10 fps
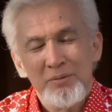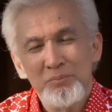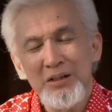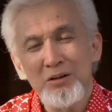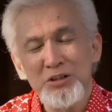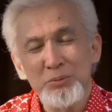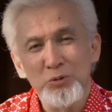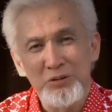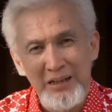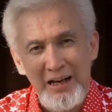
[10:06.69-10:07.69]
Beliau
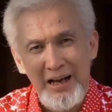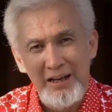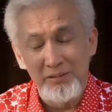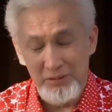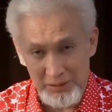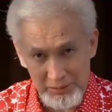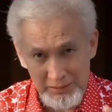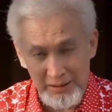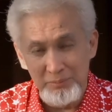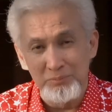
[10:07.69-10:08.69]
sebutkan uh,
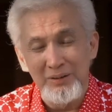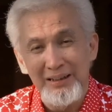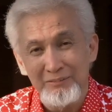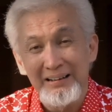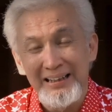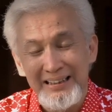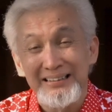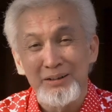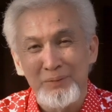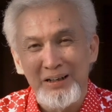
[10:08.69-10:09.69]
dalam riwayat yang
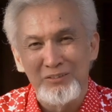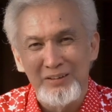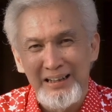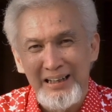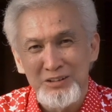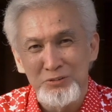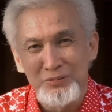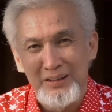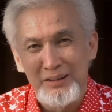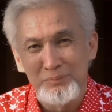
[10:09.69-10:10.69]
disampaikan oleh
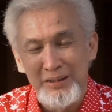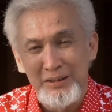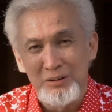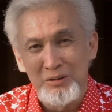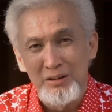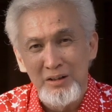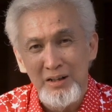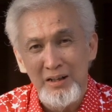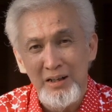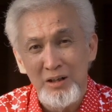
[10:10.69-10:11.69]
Sufyan bin
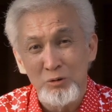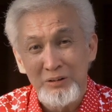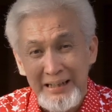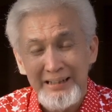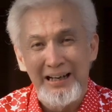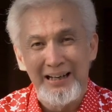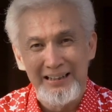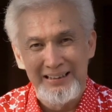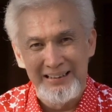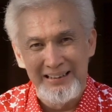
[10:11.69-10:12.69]
uh, Uyainah
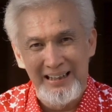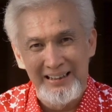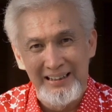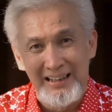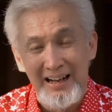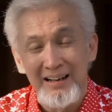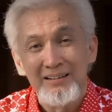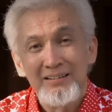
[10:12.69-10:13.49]
ini adalah